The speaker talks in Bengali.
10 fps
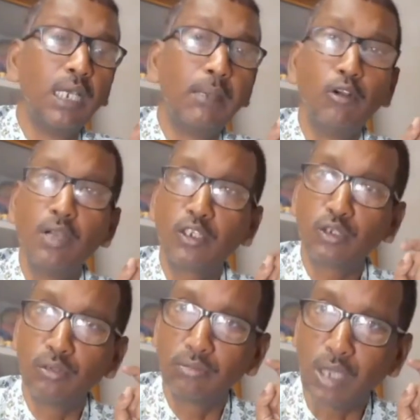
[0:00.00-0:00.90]
এবং
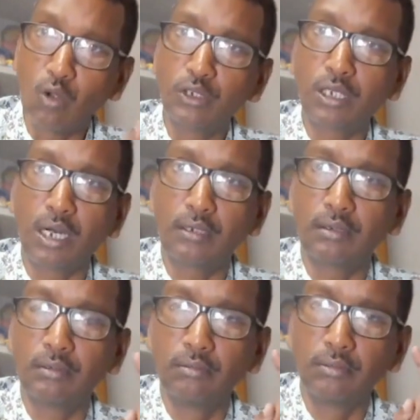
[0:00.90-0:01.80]
একজন কাউন্সিলর
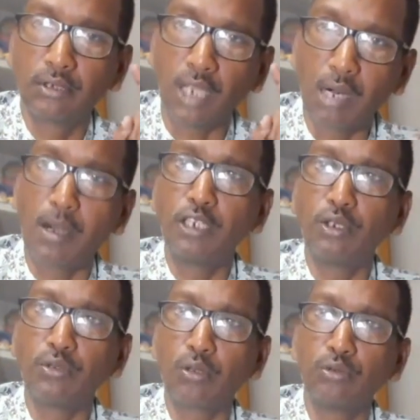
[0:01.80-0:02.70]
তার
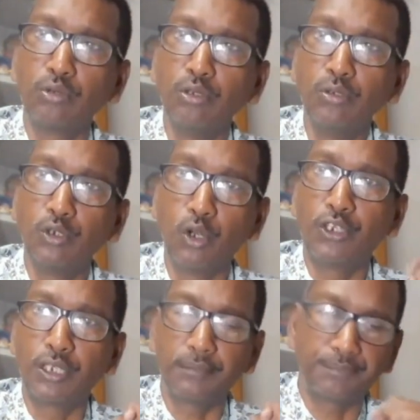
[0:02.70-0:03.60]
বাড়িতেও তদন্ত
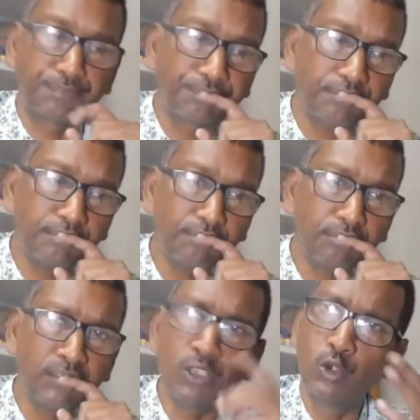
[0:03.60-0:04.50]
চলছে
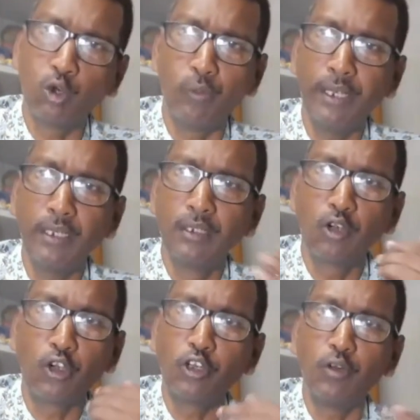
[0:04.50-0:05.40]
চলবে
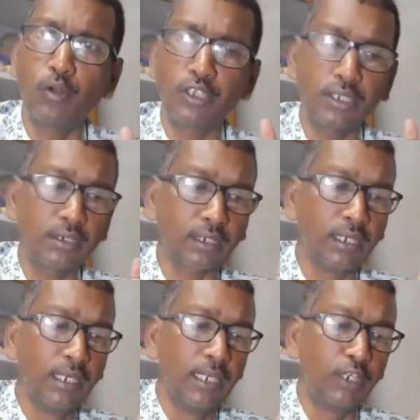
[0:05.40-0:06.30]
কন্টিনিউ প্রসেস
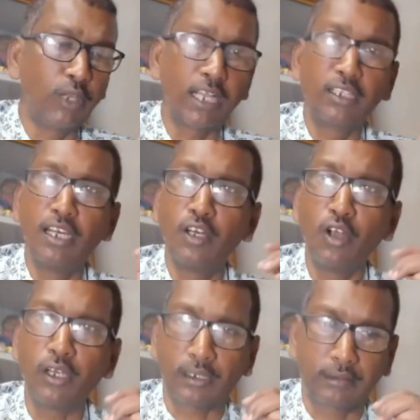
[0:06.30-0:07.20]
এটা একদিনের নয়